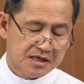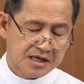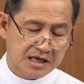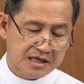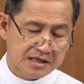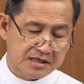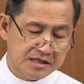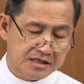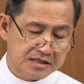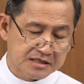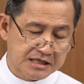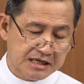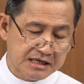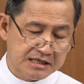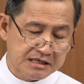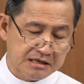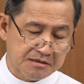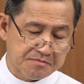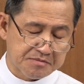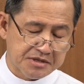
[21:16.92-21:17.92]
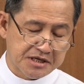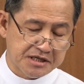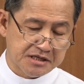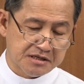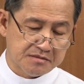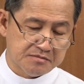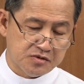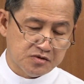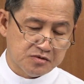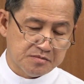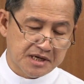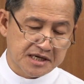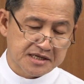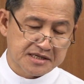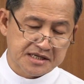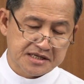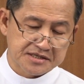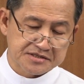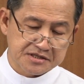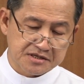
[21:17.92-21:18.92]
การเดินทางกลับไปยังหมู่บ้าน
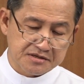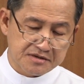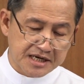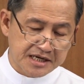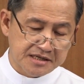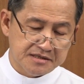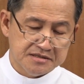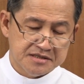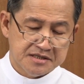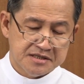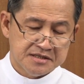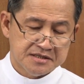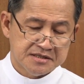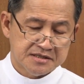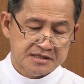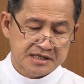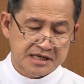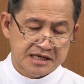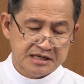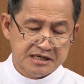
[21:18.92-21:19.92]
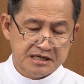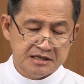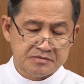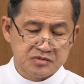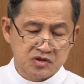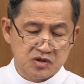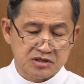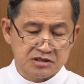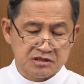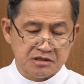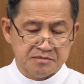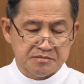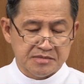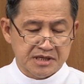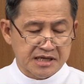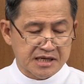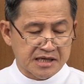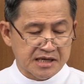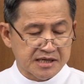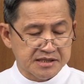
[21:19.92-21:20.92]
นาซาเรต และเริ่มต้นทำ
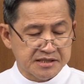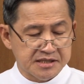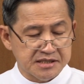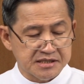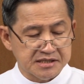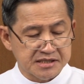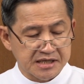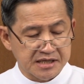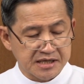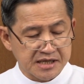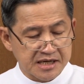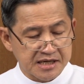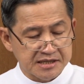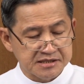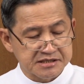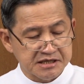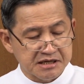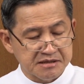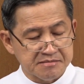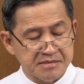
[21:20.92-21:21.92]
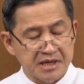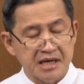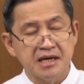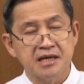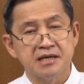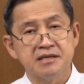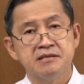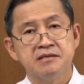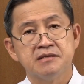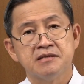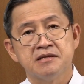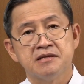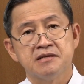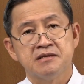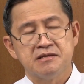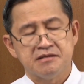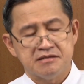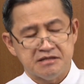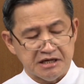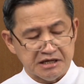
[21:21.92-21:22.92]
มาหากินในร้านช่างไม้
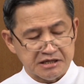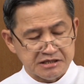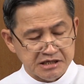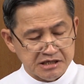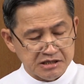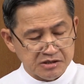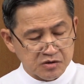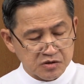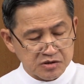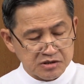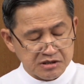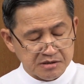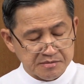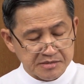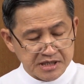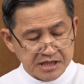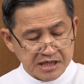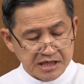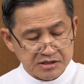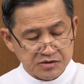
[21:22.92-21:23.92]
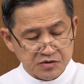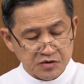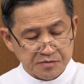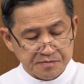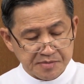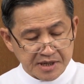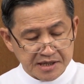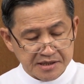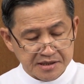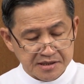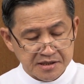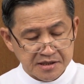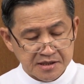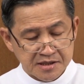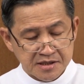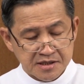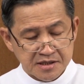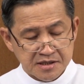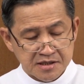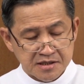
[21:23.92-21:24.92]
เชกเช่นคนธรรมดาทั่วไป
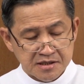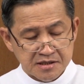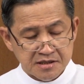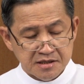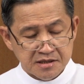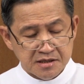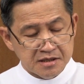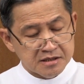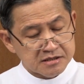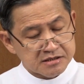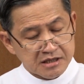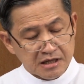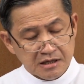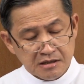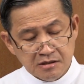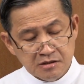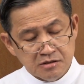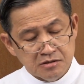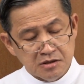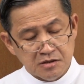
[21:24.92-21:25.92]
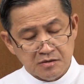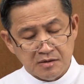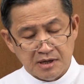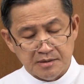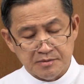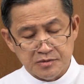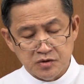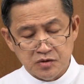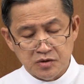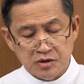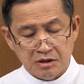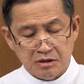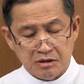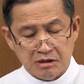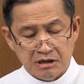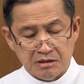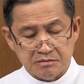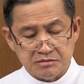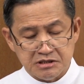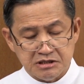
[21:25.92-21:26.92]
แต่ก็ด้วยความรู้และ
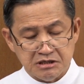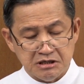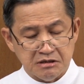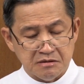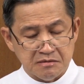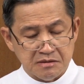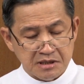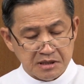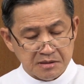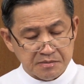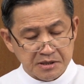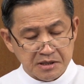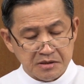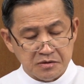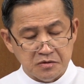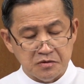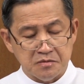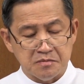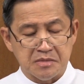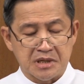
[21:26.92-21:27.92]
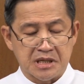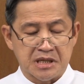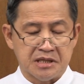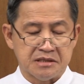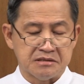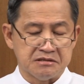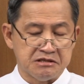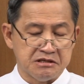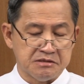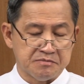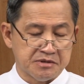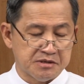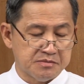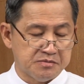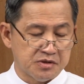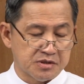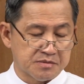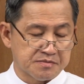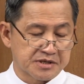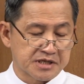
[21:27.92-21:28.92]
ความเชื่อว่าพระกุมารคือพระ
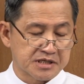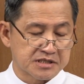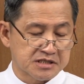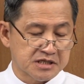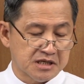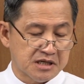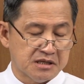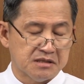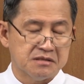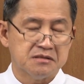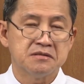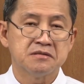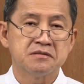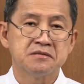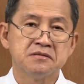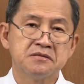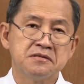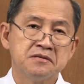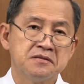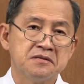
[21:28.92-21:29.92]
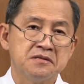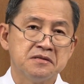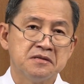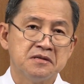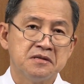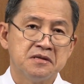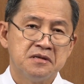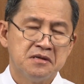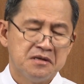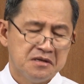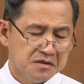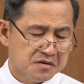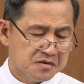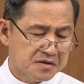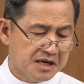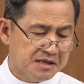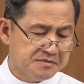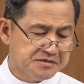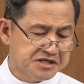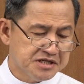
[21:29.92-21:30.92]
บุตรพระเจ้า ค
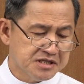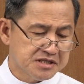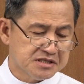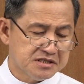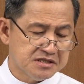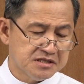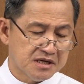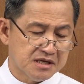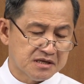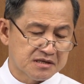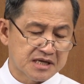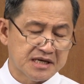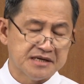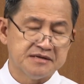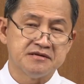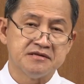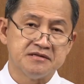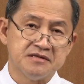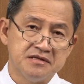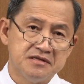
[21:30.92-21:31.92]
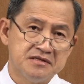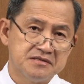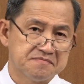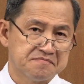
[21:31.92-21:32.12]
วามเชื่อคืออะไรหรือ